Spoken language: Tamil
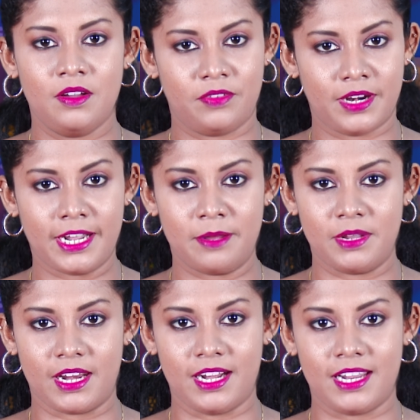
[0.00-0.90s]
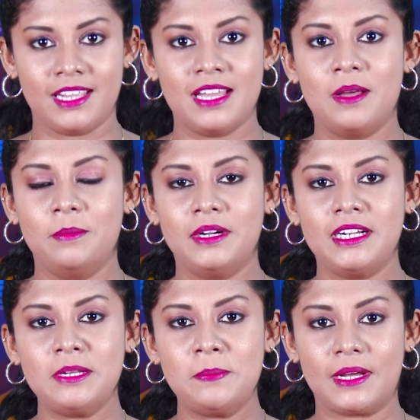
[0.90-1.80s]
வணக்கம் நேர்களே
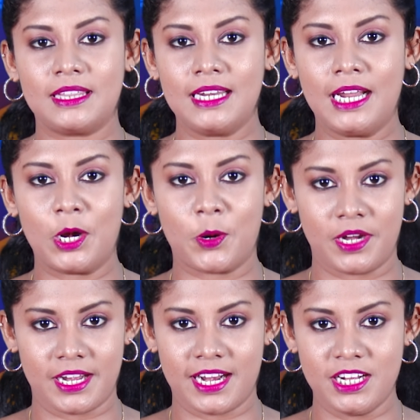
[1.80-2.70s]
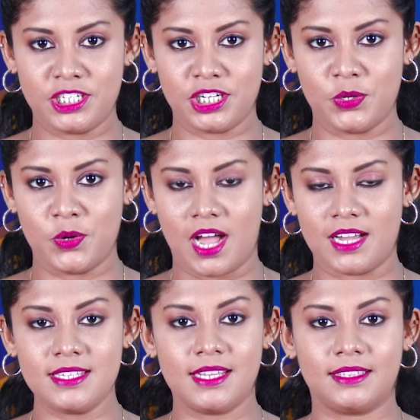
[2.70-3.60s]
மீண்டும் பத்திரிகை கண்ணோட்ட
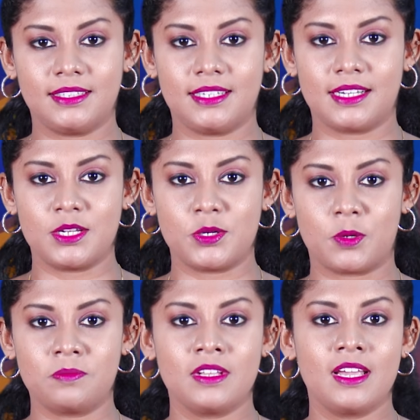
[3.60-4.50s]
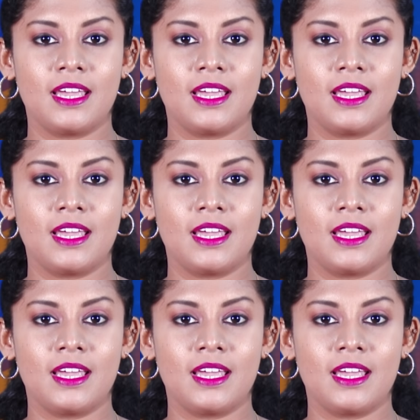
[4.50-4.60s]
நிகழ்ச்சியினூடாக சந்தித்திருக்கின்றோம்